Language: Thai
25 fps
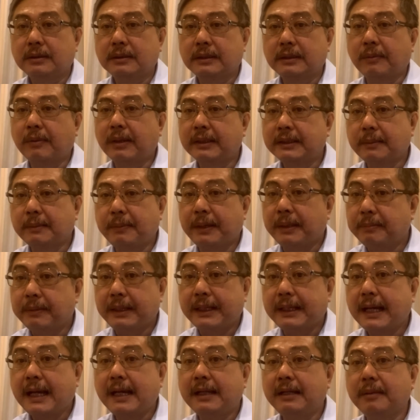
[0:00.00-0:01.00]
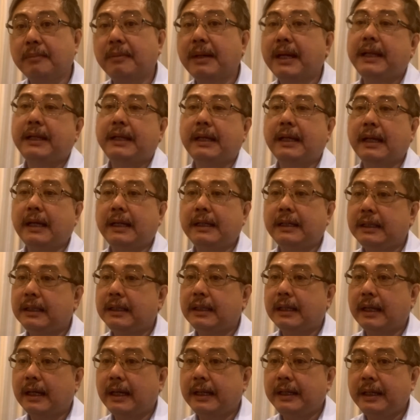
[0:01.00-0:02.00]
แต่ว่าจะเป็นไปได้หรือไม่เนี่ยไอ้นี้
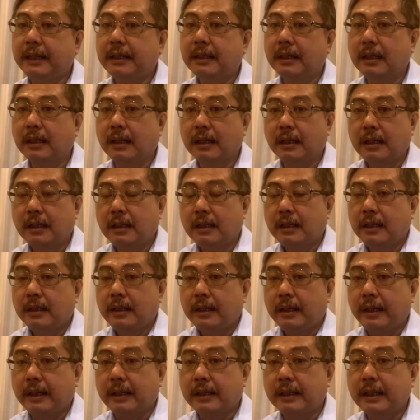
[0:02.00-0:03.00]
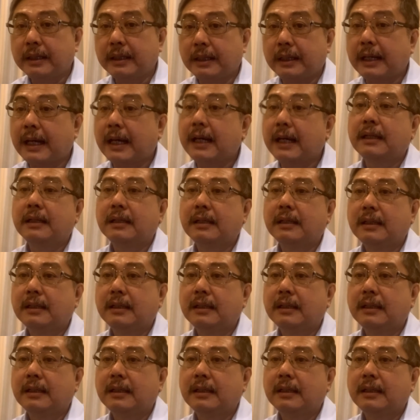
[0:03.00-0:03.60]
ไอ้นี้ก็อีกเรื่องหนึ่งนะ